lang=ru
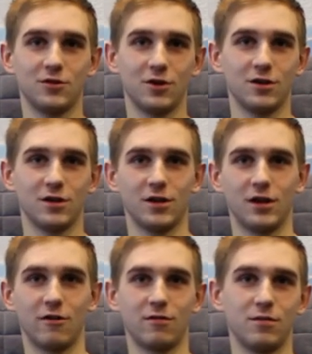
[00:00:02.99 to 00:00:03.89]
Сегодня
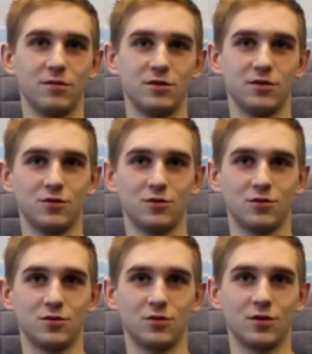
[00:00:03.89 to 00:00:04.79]
я вам
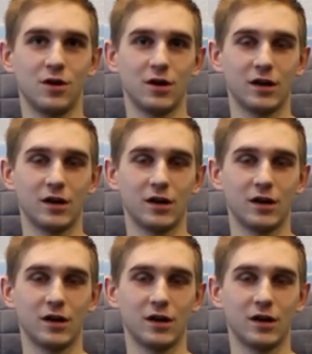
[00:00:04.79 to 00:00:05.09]
объясню,